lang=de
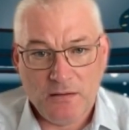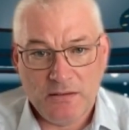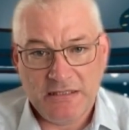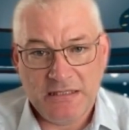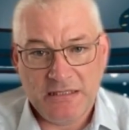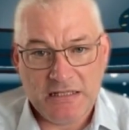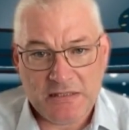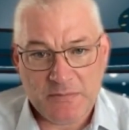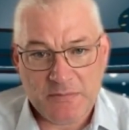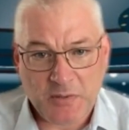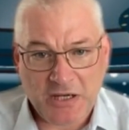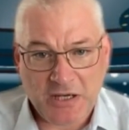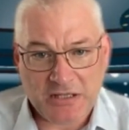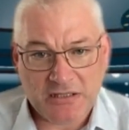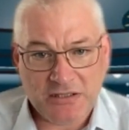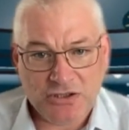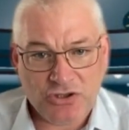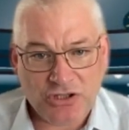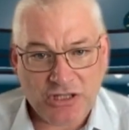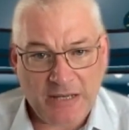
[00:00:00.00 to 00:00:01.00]
die jetzt
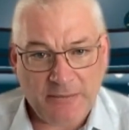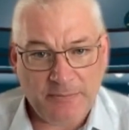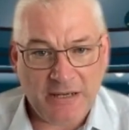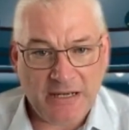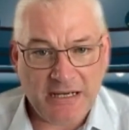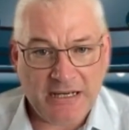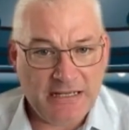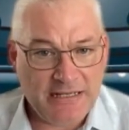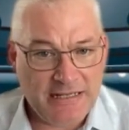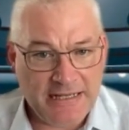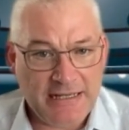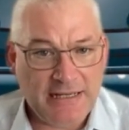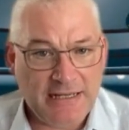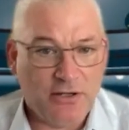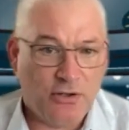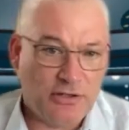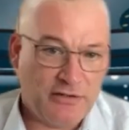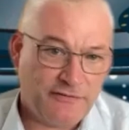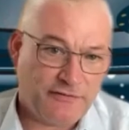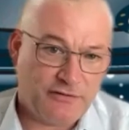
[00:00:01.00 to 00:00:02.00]
praktisch da parallel
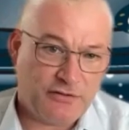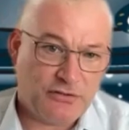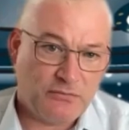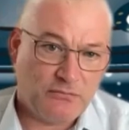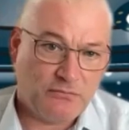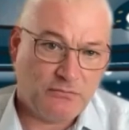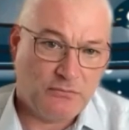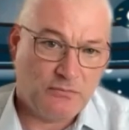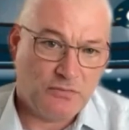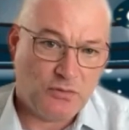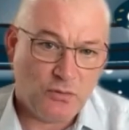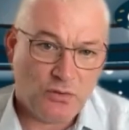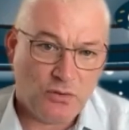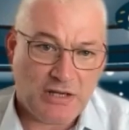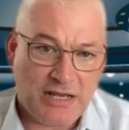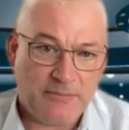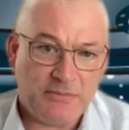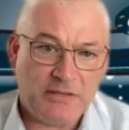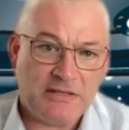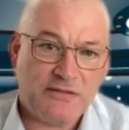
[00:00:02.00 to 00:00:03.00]
läuft. So
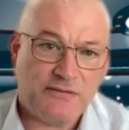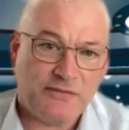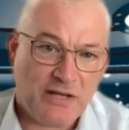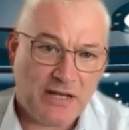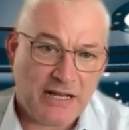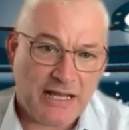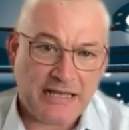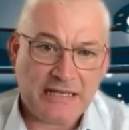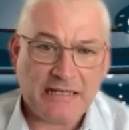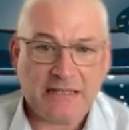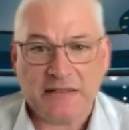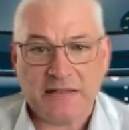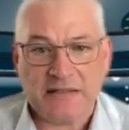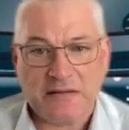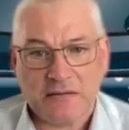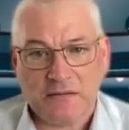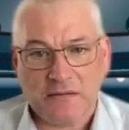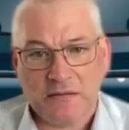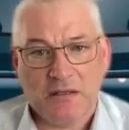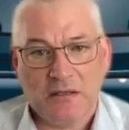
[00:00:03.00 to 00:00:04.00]
kann man es
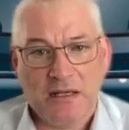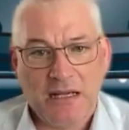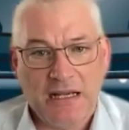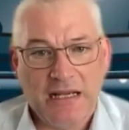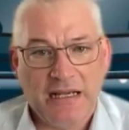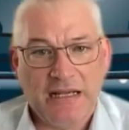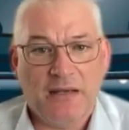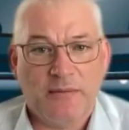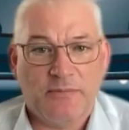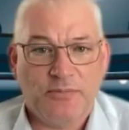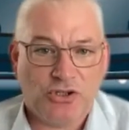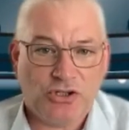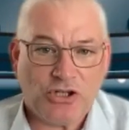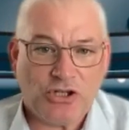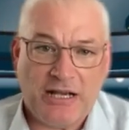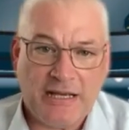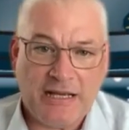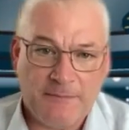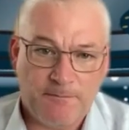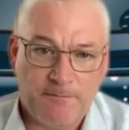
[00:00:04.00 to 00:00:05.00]
vielleicht eher
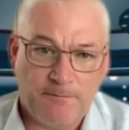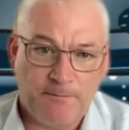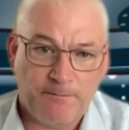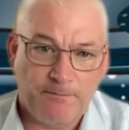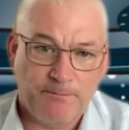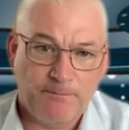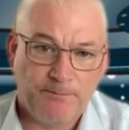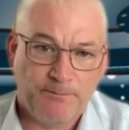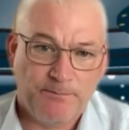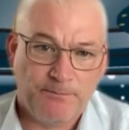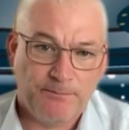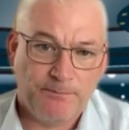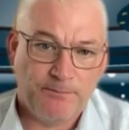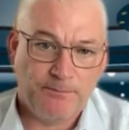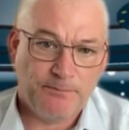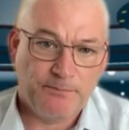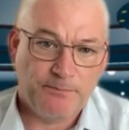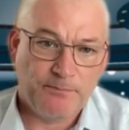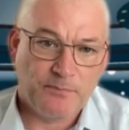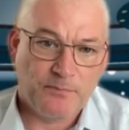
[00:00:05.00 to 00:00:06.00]
beschreiben.
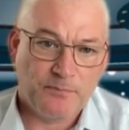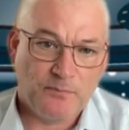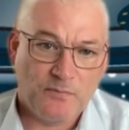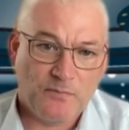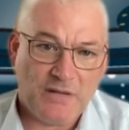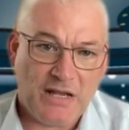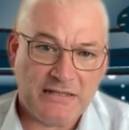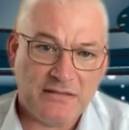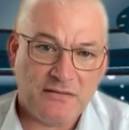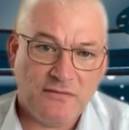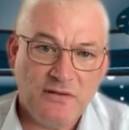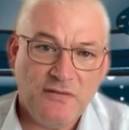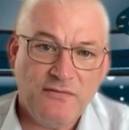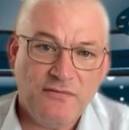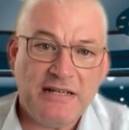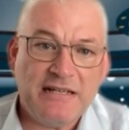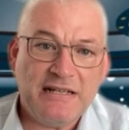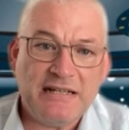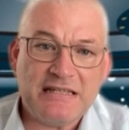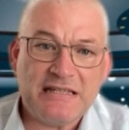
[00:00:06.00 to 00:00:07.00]
Also Hat wie
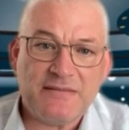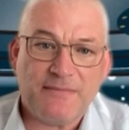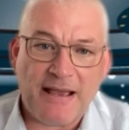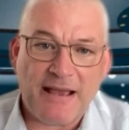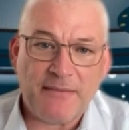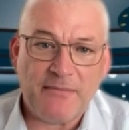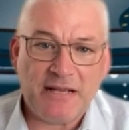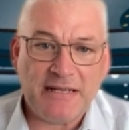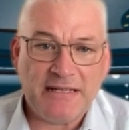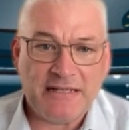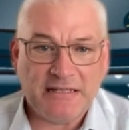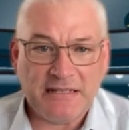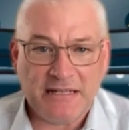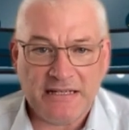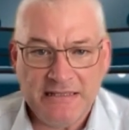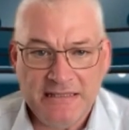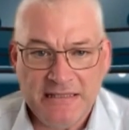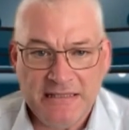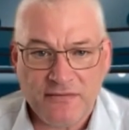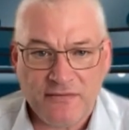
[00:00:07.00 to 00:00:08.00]
wenn ich zweimal
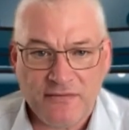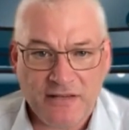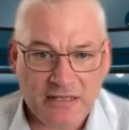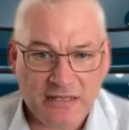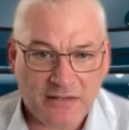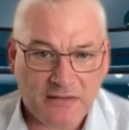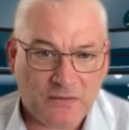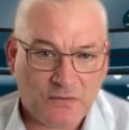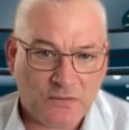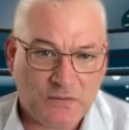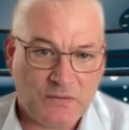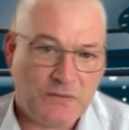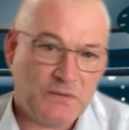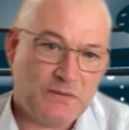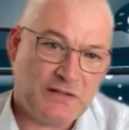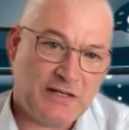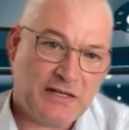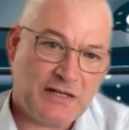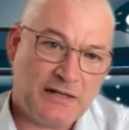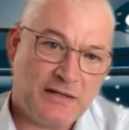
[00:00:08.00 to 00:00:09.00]
inkarniert wäre
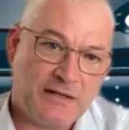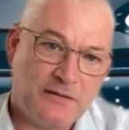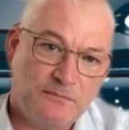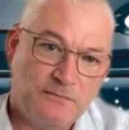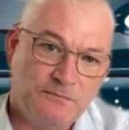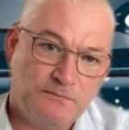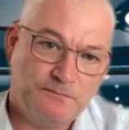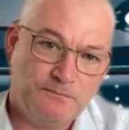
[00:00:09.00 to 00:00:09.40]
sozusagen.